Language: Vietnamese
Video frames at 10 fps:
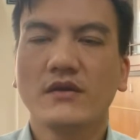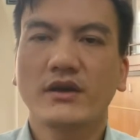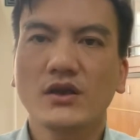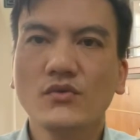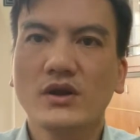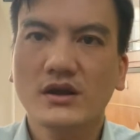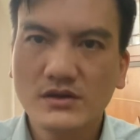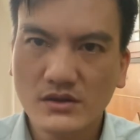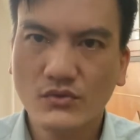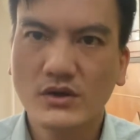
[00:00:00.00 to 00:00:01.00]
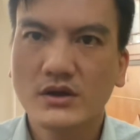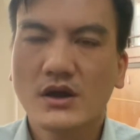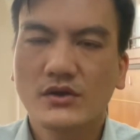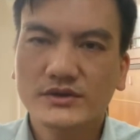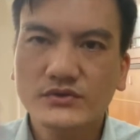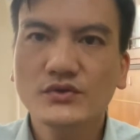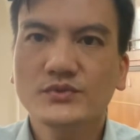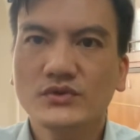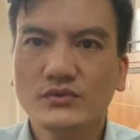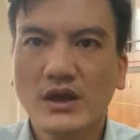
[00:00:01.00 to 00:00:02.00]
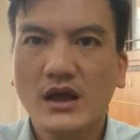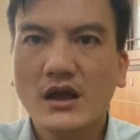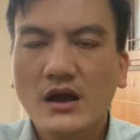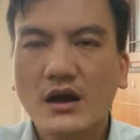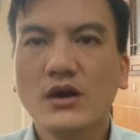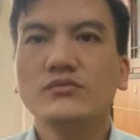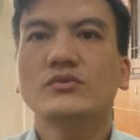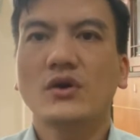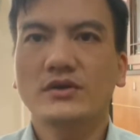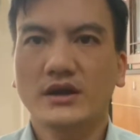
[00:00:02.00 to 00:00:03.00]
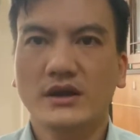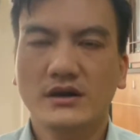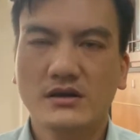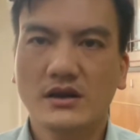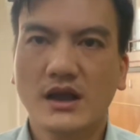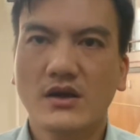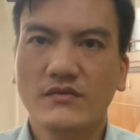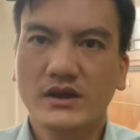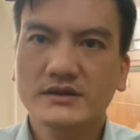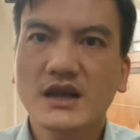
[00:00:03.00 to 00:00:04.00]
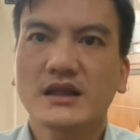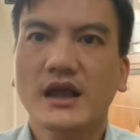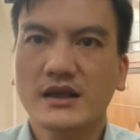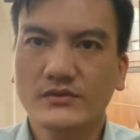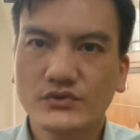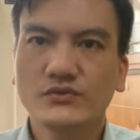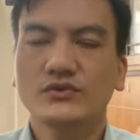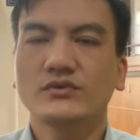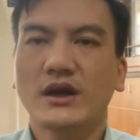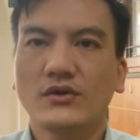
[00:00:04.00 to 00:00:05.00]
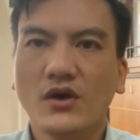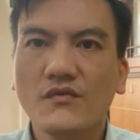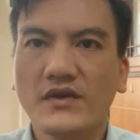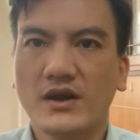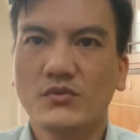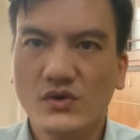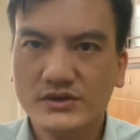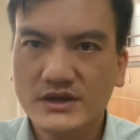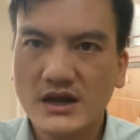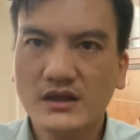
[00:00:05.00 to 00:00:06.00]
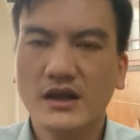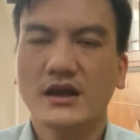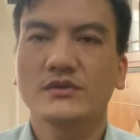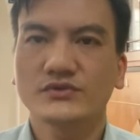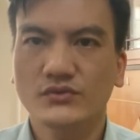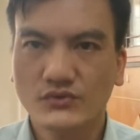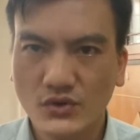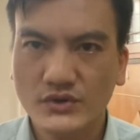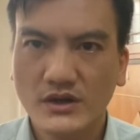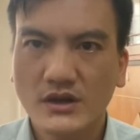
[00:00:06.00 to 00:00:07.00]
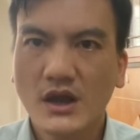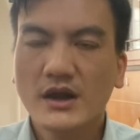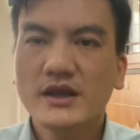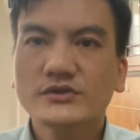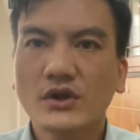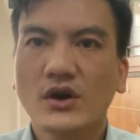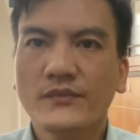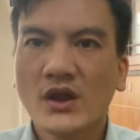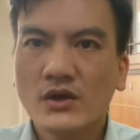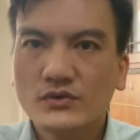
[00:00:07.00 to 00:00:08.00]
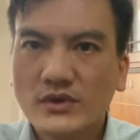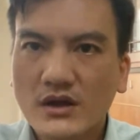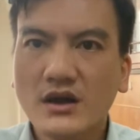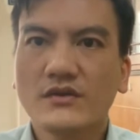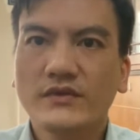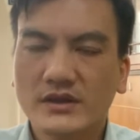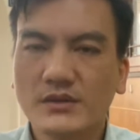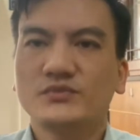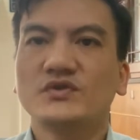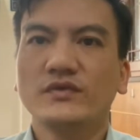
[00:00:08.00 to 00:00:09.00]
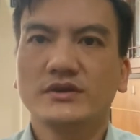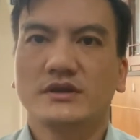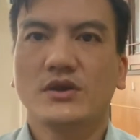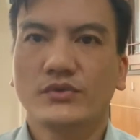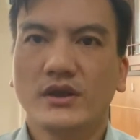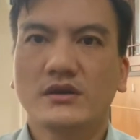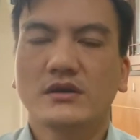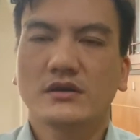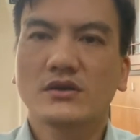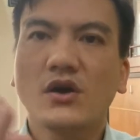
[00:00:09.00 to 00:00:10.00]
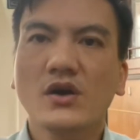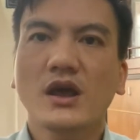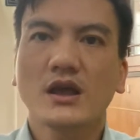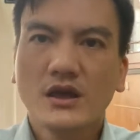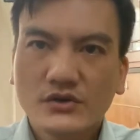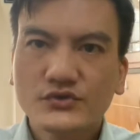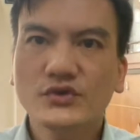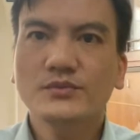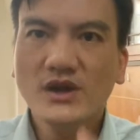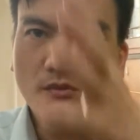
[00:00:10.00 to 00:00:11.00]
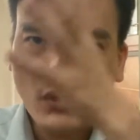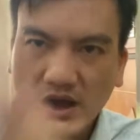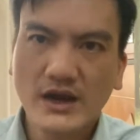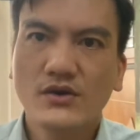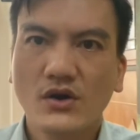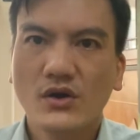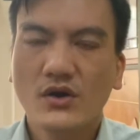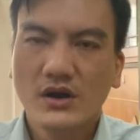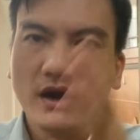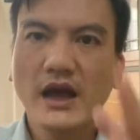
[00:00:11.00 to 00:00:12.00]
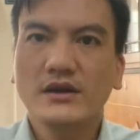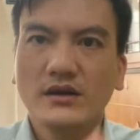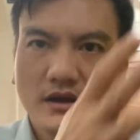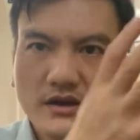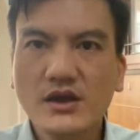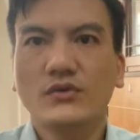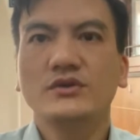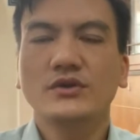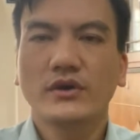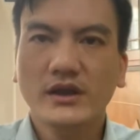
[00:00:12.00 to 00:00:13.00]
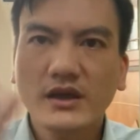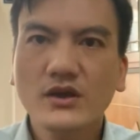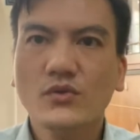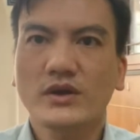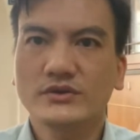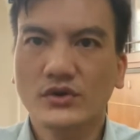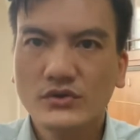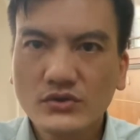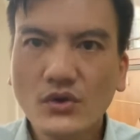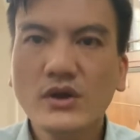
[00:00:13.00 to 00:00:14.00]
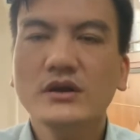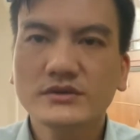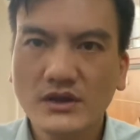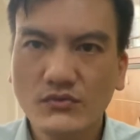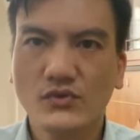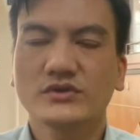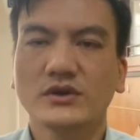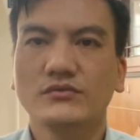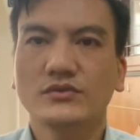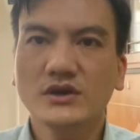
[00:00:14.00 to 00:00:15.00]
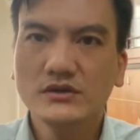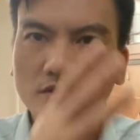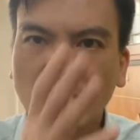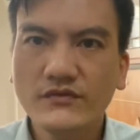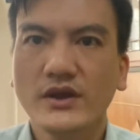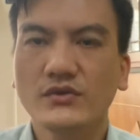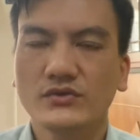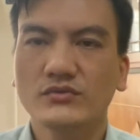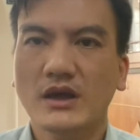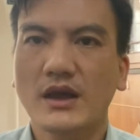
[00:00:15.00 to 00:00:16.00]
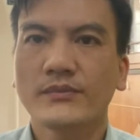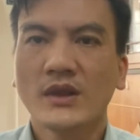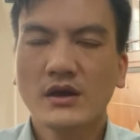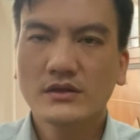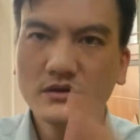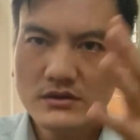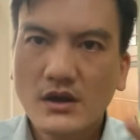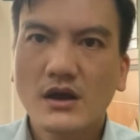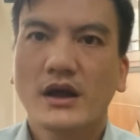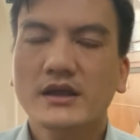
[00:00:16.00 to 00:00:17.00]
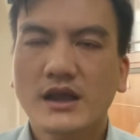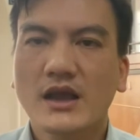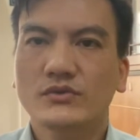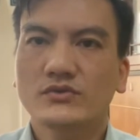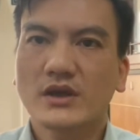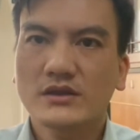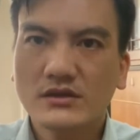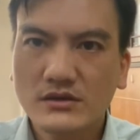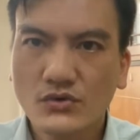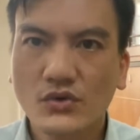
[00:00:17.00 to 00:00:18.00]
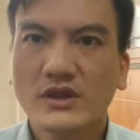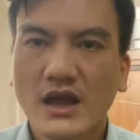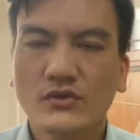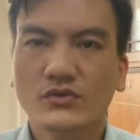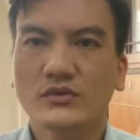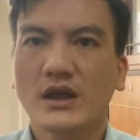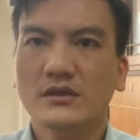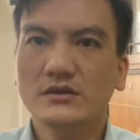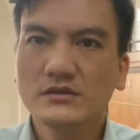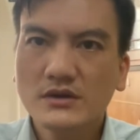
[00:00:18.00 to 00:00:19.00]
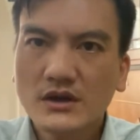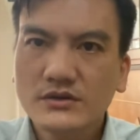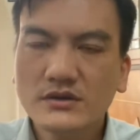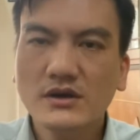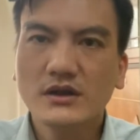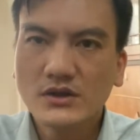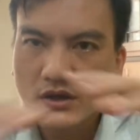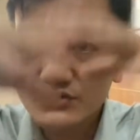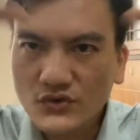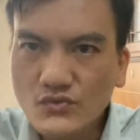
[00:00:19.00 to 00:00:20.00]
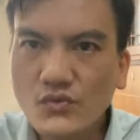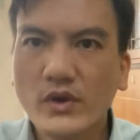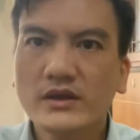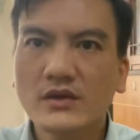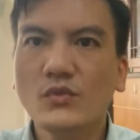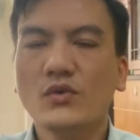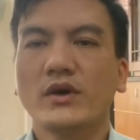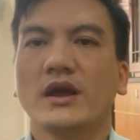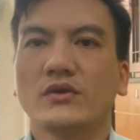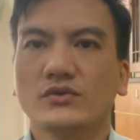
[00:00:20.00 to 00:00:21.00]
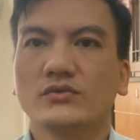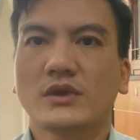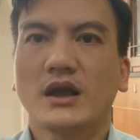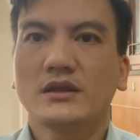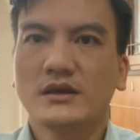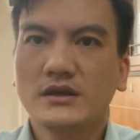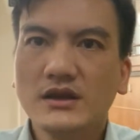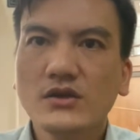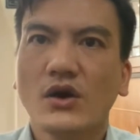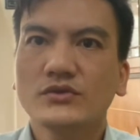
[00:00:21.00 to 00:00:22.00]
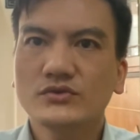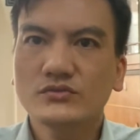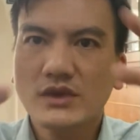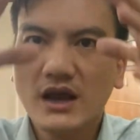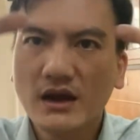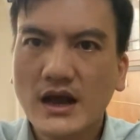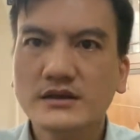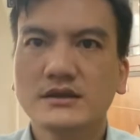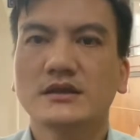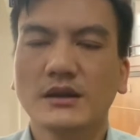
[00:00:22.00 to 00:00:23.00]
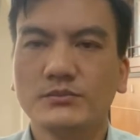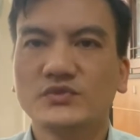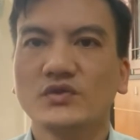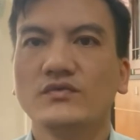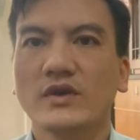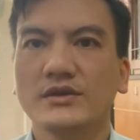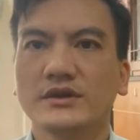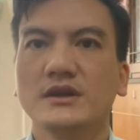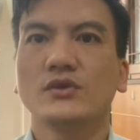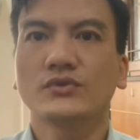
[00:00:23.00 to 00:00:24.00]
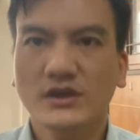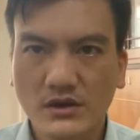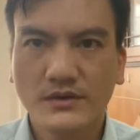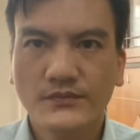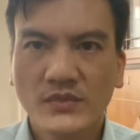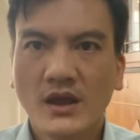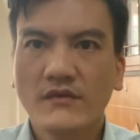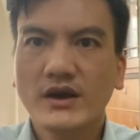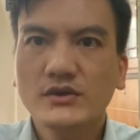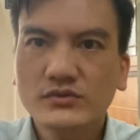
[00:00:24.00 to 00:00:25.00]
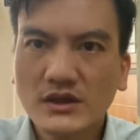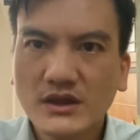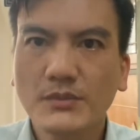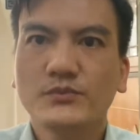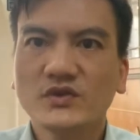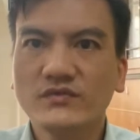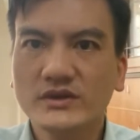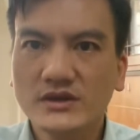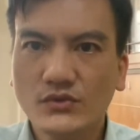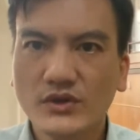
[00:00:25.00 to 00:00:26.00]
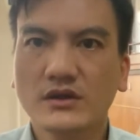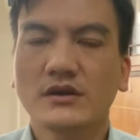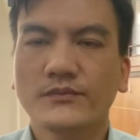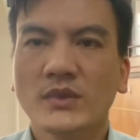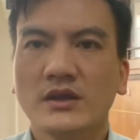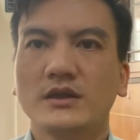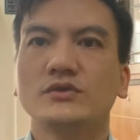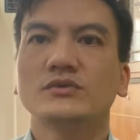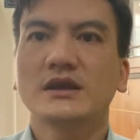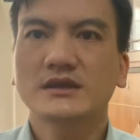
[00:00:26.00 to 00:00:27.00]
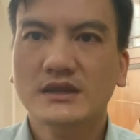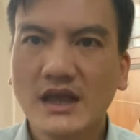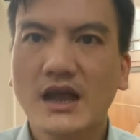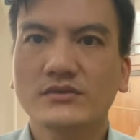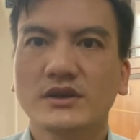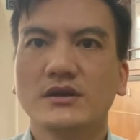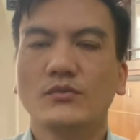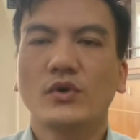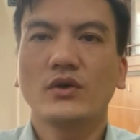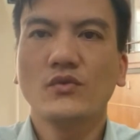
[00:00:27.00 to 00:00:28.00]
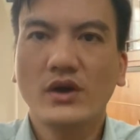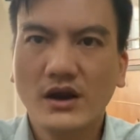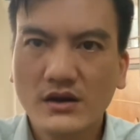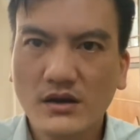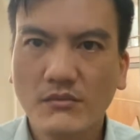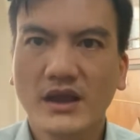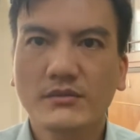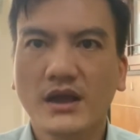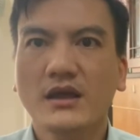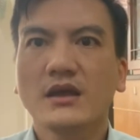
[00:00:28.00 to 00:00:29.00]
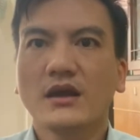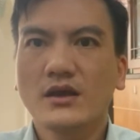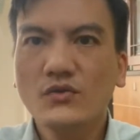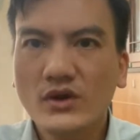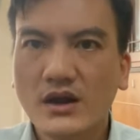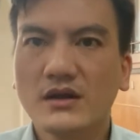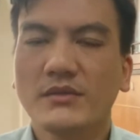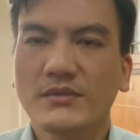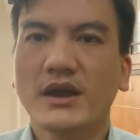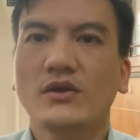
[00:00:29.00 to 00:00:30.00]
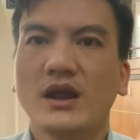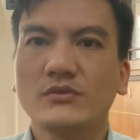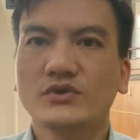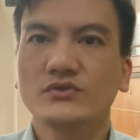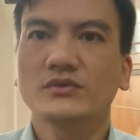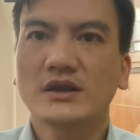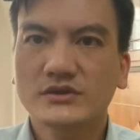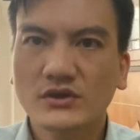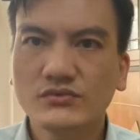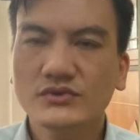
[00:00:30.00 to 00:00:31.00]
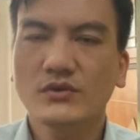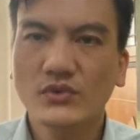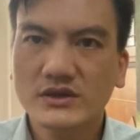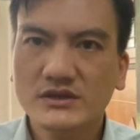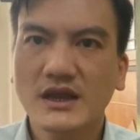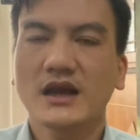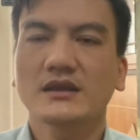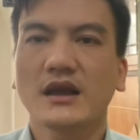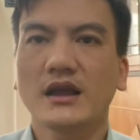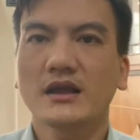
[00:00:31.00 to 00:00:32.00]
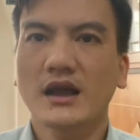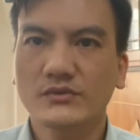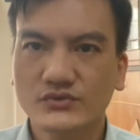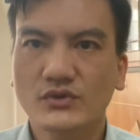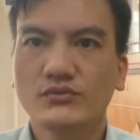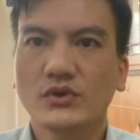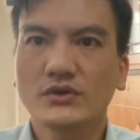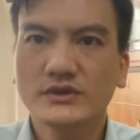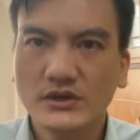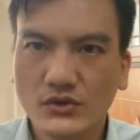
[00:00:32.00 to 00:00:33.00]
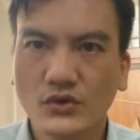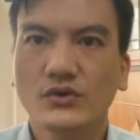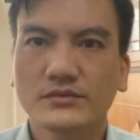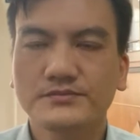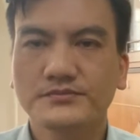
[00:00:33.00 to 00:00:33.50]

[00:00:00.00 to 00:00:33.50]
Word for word: và cái nguồn năng lượng tiêu cực nó sẽ giúp cho chúng ta không có được cái năng lượng cao và cái trạng thái cảm xúc của chúng ta nó không phải là một cái trạng thái cảm xúc tốt nhất nên do đó chúng ta cần phải tập trung vào những điều tích cực đó là giúp đỡ một ai đó đạt được cái điều gì đó cái kết quả gì đó tốt hơn trong cuộc sống từ nhân viên của chúng ta từ khách hàng của chúng ta từ đối tác của chúng ta từ những người xung quanh cái mối quan hệ của chúng ta thì khi đó chúng ta đã gì tập trung vào những cái điều tích cực và khi chúng ta tập trung vào những điều tích cực thì chúng ta sẽ tạo ra được một cái nguồn năng lượng mạnh mẽ cái nguồn năng lượng mạnh mẽ nó làm cho chúng ta sống trong một cái trạng thái cảm xúc nó gì nó tốt